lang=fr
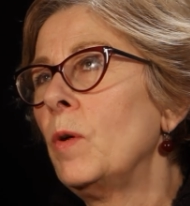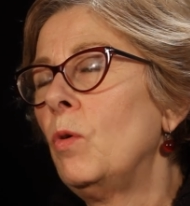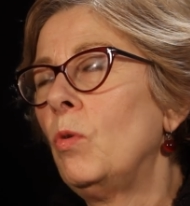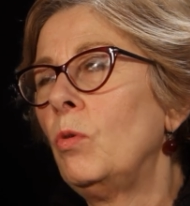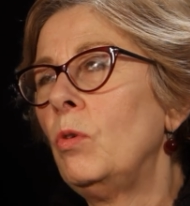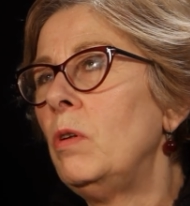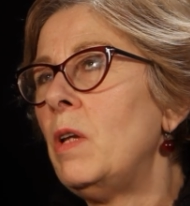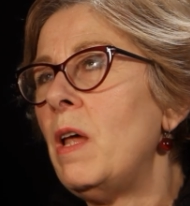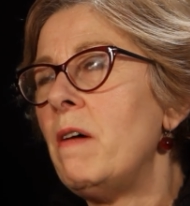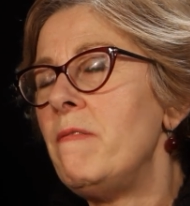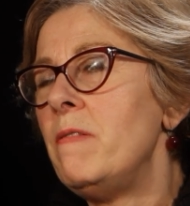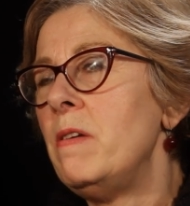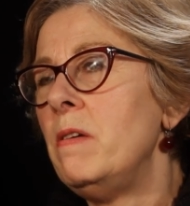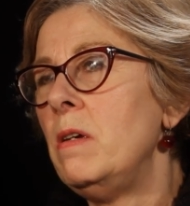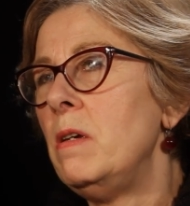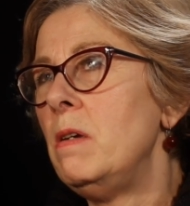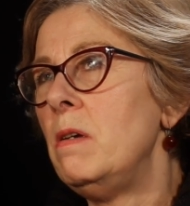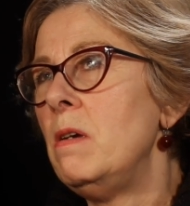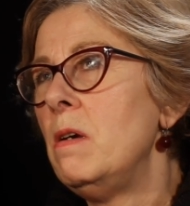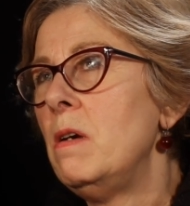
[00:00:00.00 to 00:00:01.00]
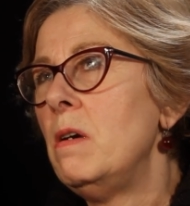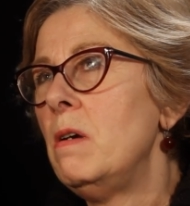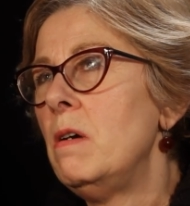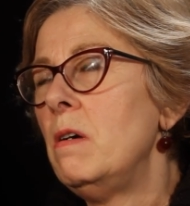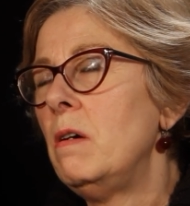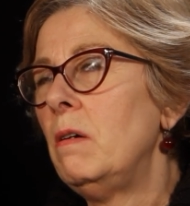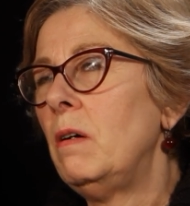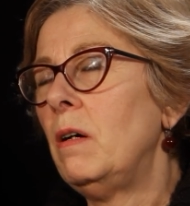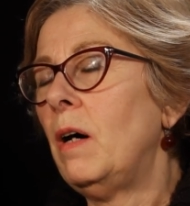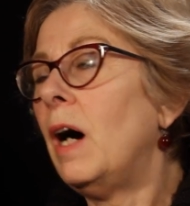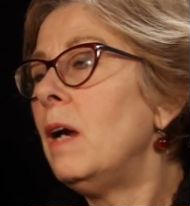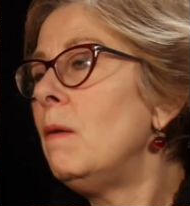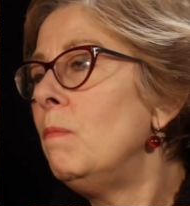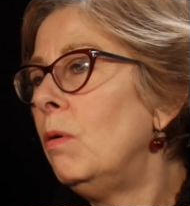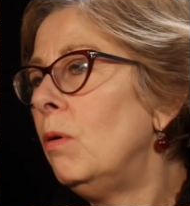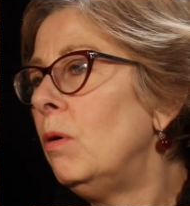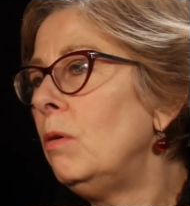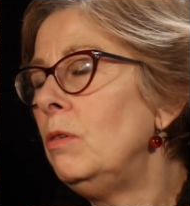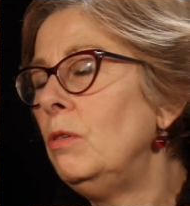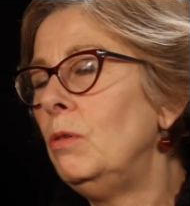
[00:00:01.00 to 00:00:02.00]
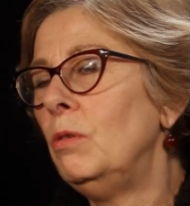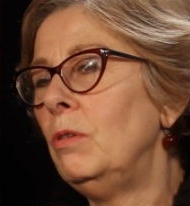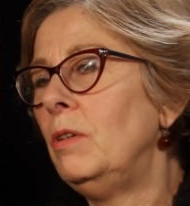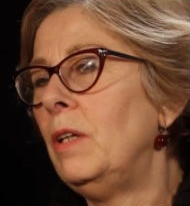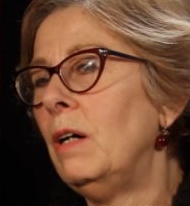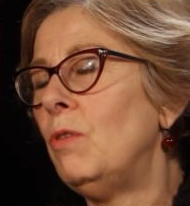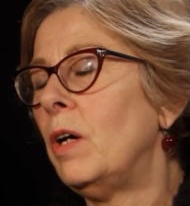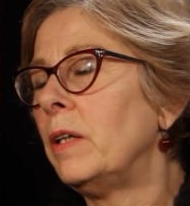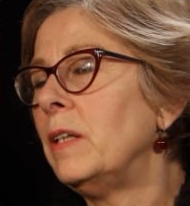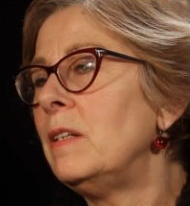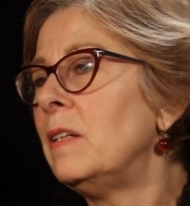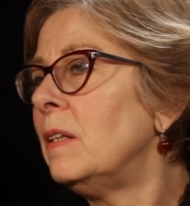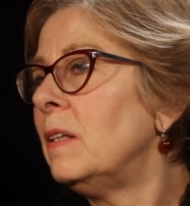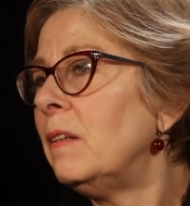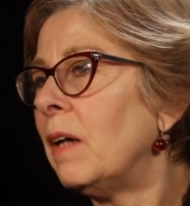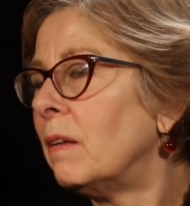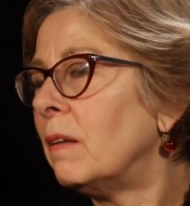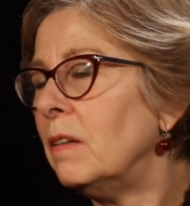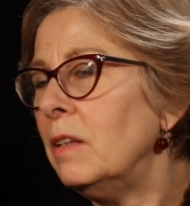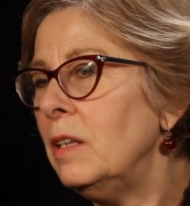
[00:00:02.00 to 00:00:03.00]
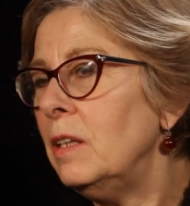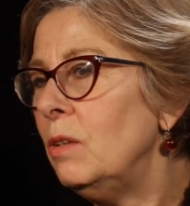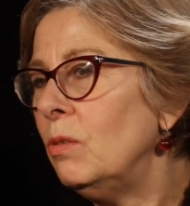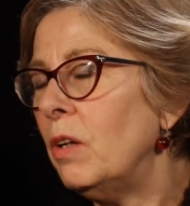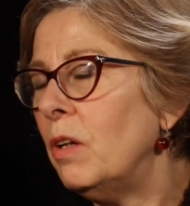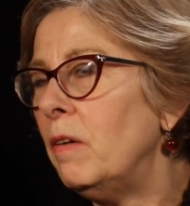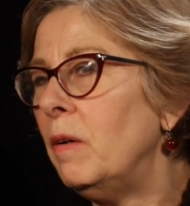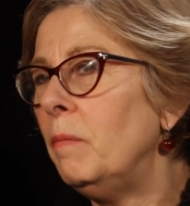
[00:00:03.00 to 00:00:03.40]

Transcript: On en avait ras-le-bol d'avoir des interdits.